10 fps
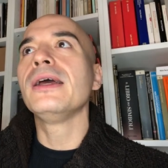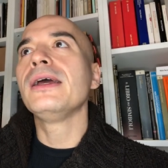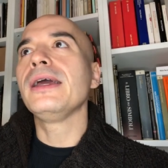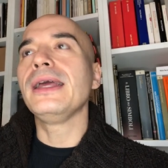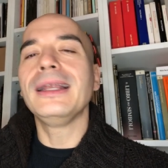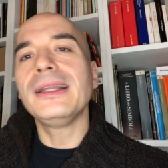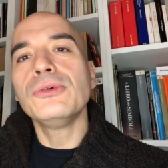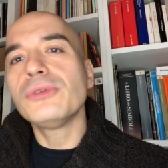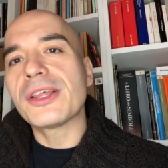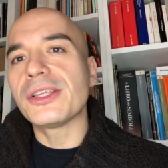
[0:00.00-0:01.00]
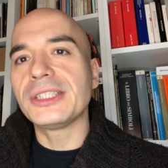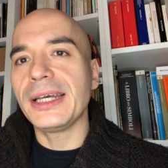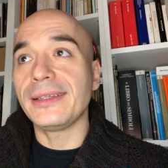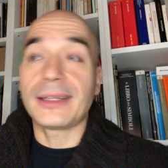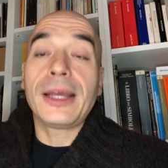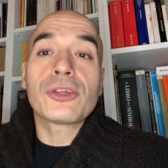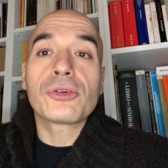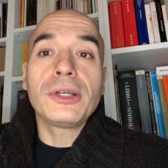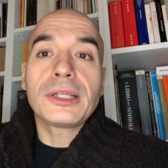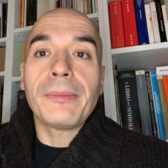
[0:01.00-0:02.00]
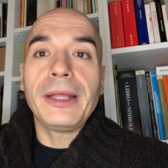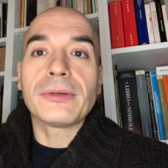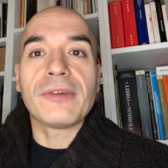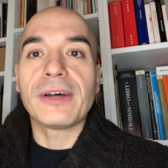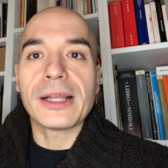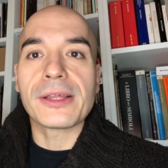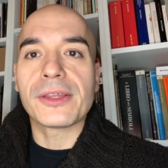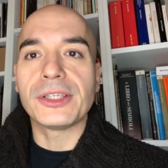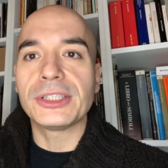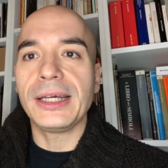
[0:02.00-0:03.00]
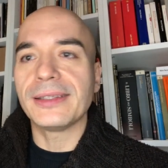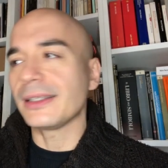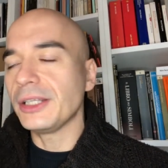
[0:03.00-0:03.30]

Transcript: eh, un'esigenza che solitamente è una falsa esigenza,